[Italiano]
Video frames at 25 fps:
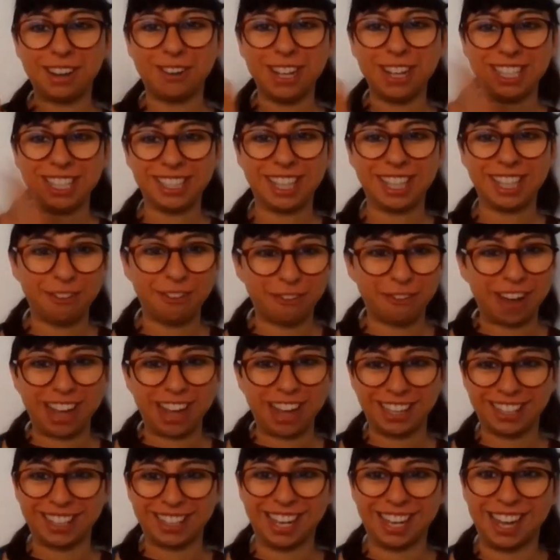questa è
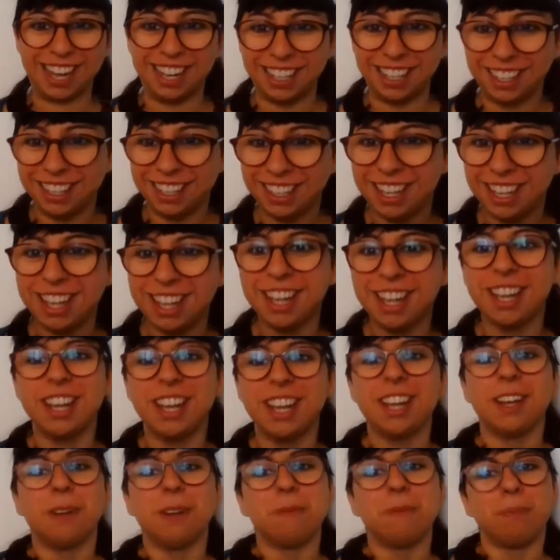fatta.
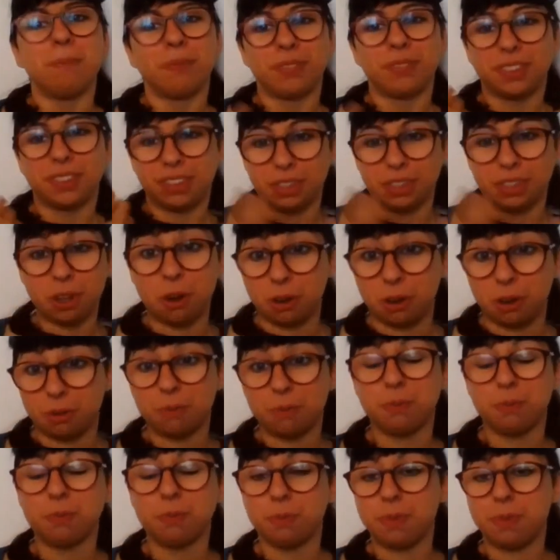
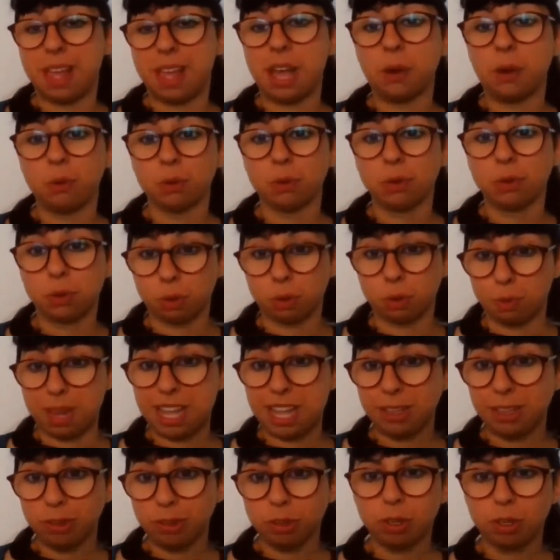No, è uno
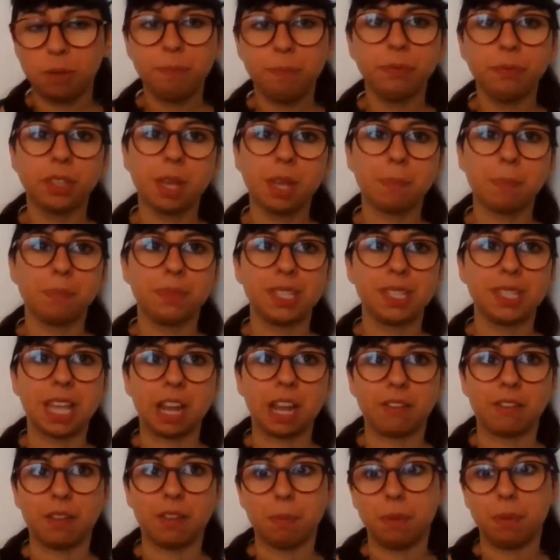strumento che
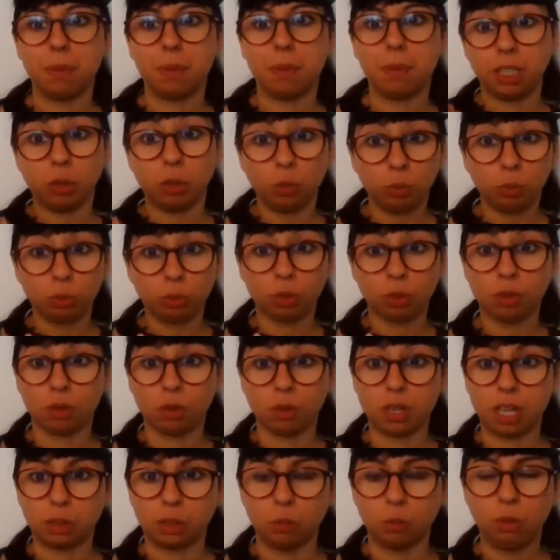serve prima di tutto a
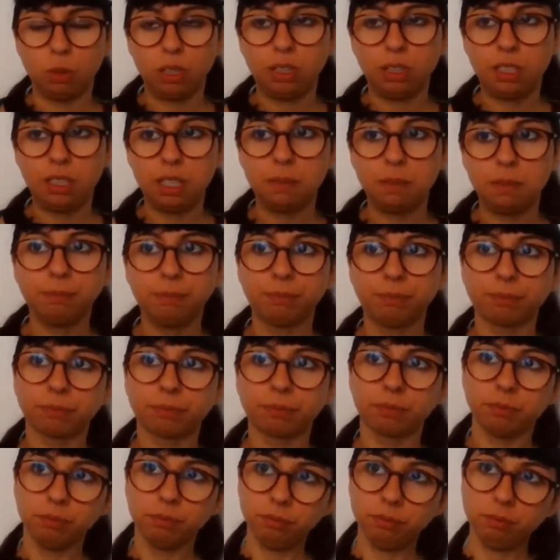noi adulti
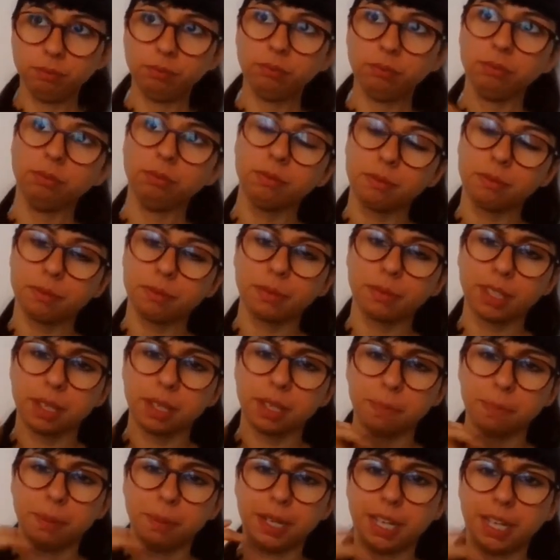
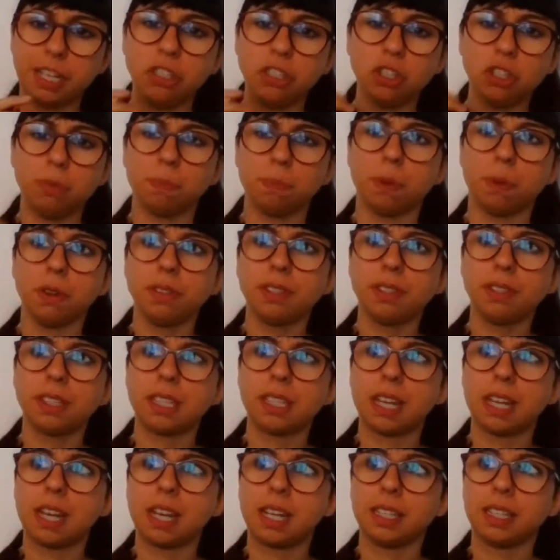perché ci
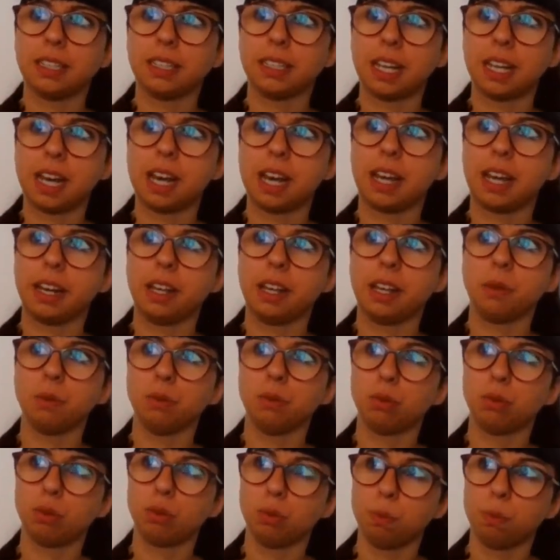possa dare
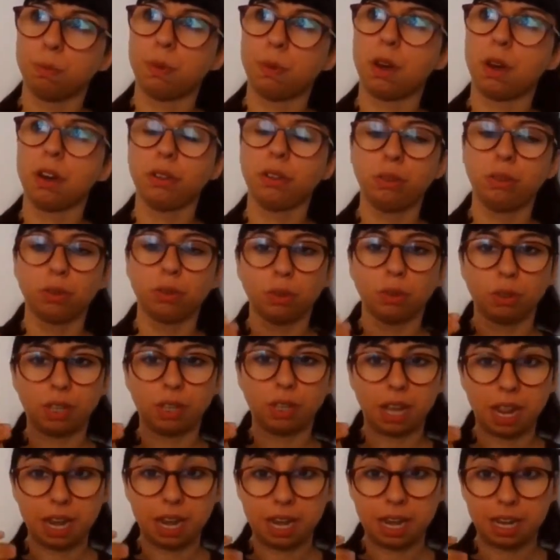un supporto
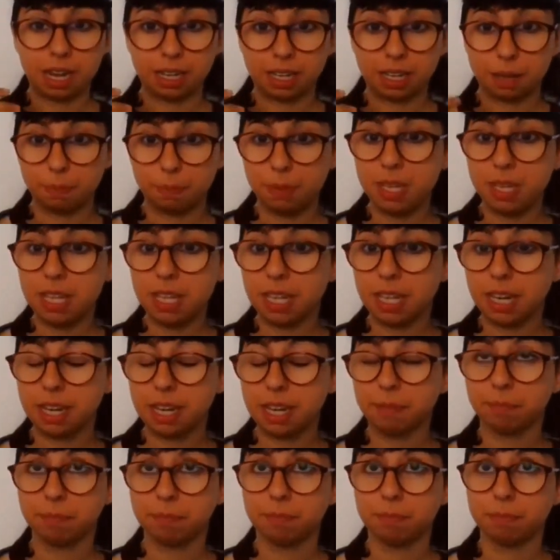nel
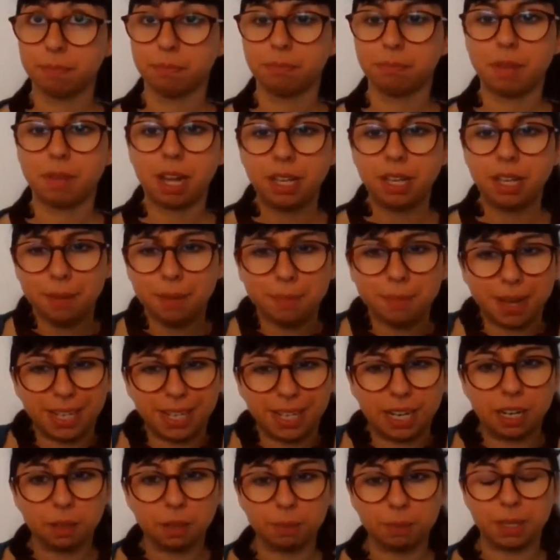capire anche
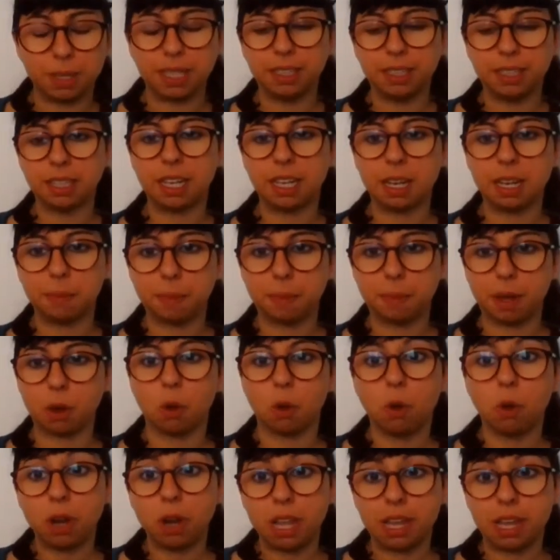banalmente le
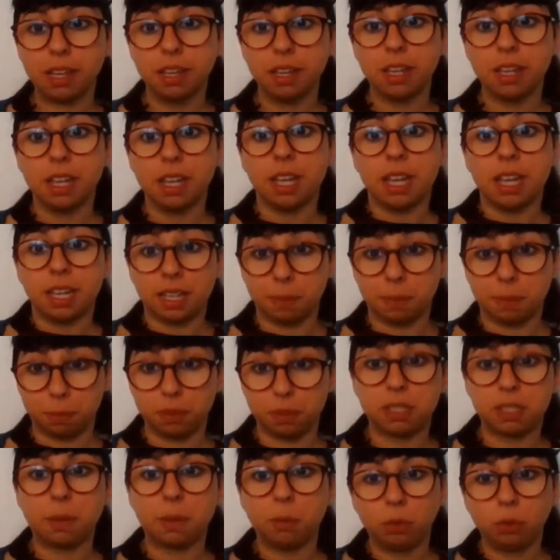parole che
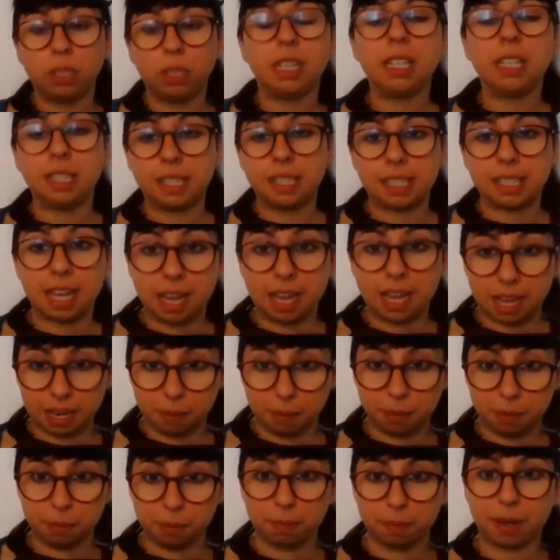possiamo utilizzare
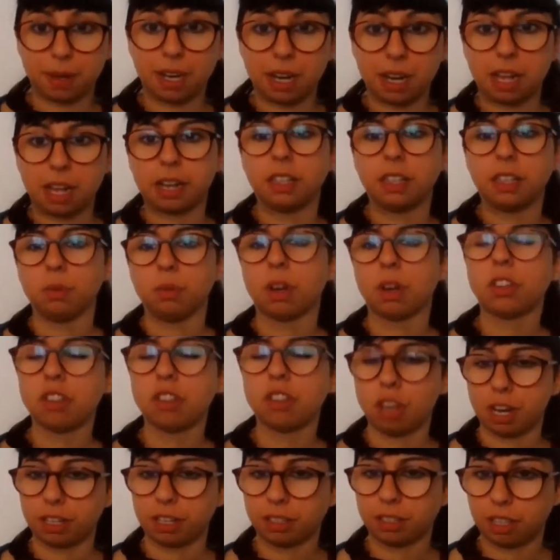per parlare di una
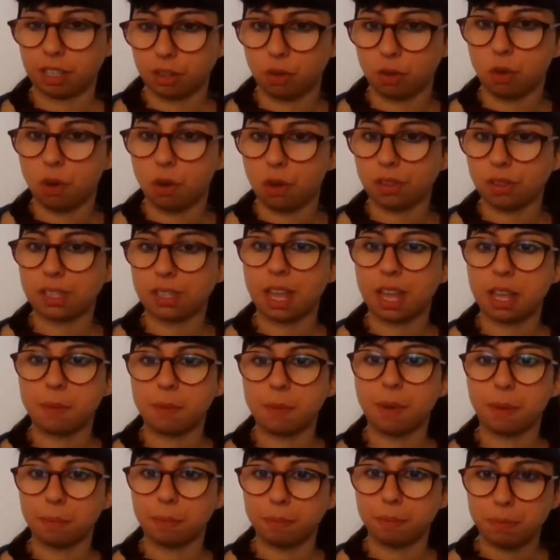certa cosa ai
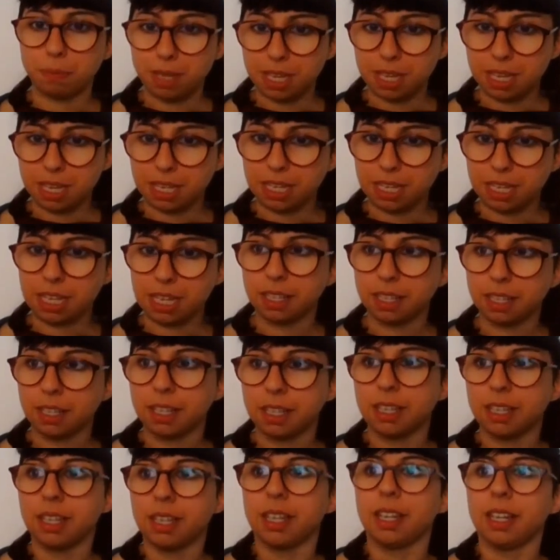bambini.
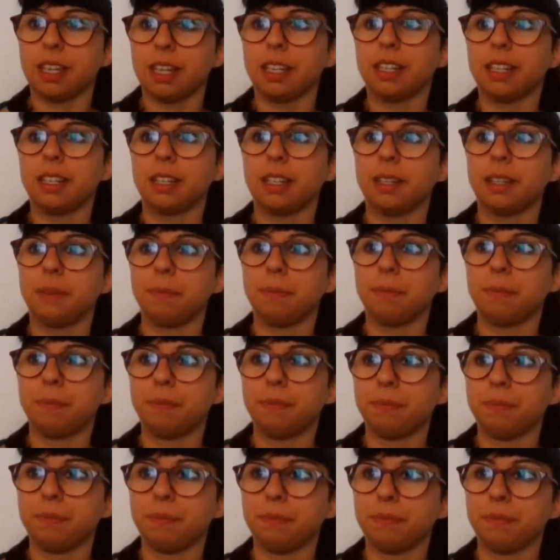
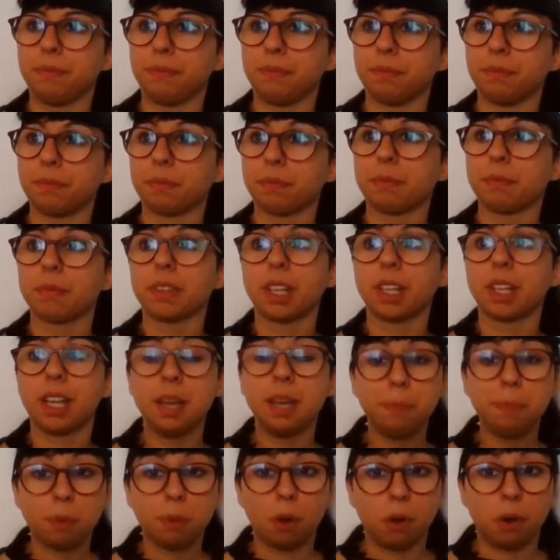Ehm,
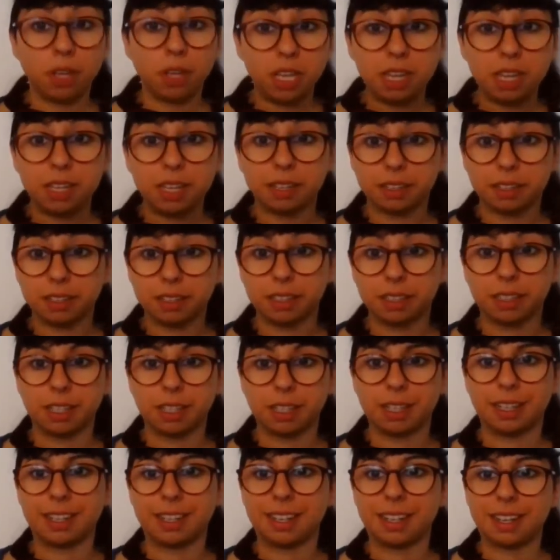e poi
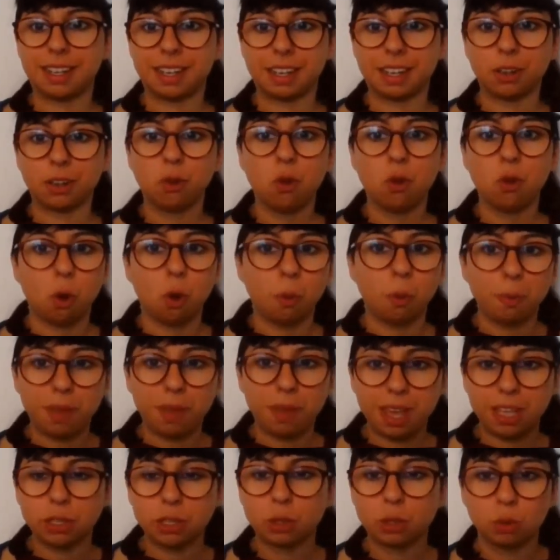eh,
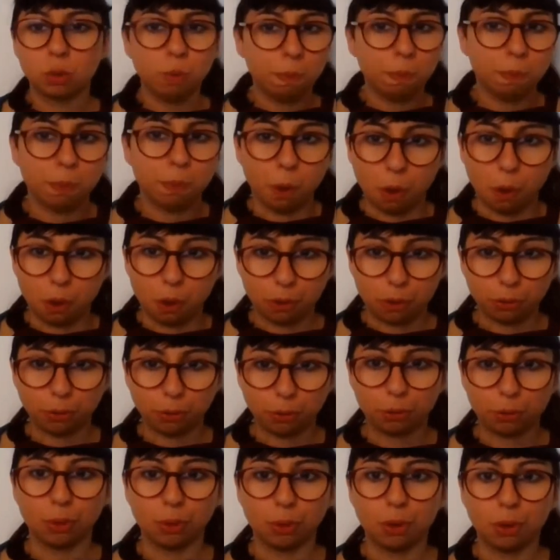come
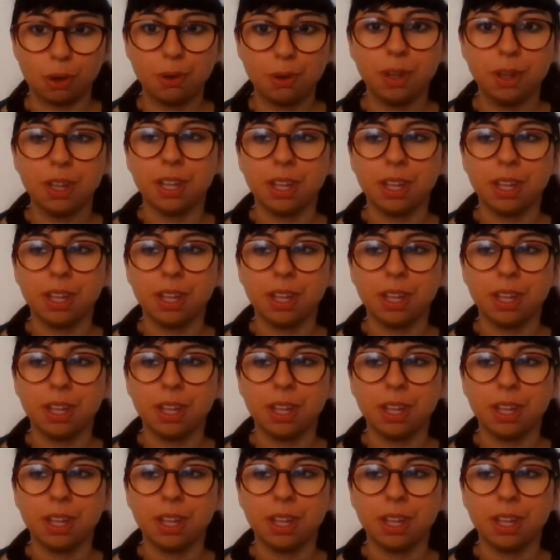supporto